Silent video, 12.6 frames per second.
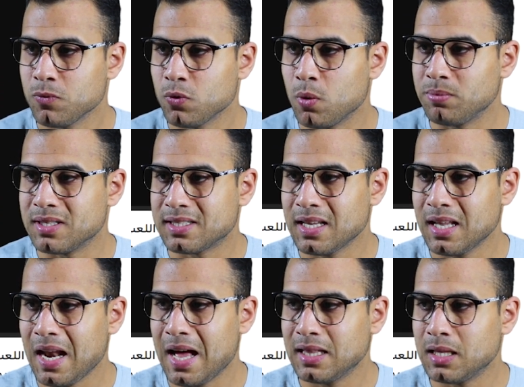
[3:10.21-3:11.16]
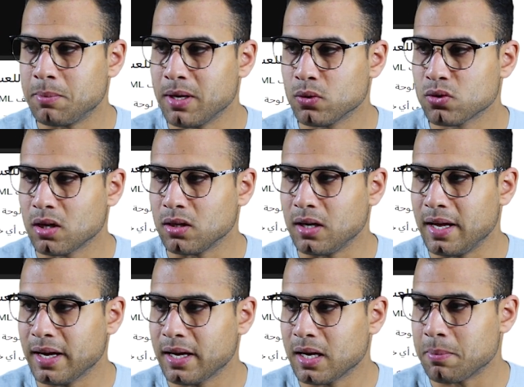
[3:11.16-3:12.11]
وبتستنى لحد ما يوصل
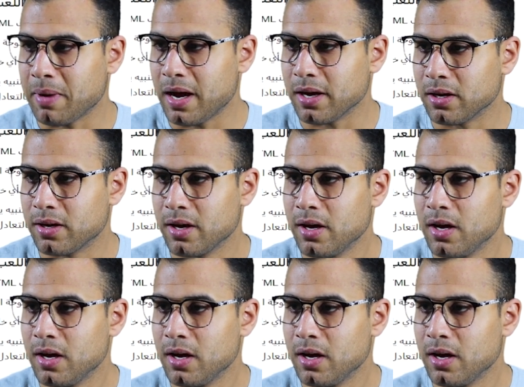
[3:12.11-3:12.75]
للاخر معاك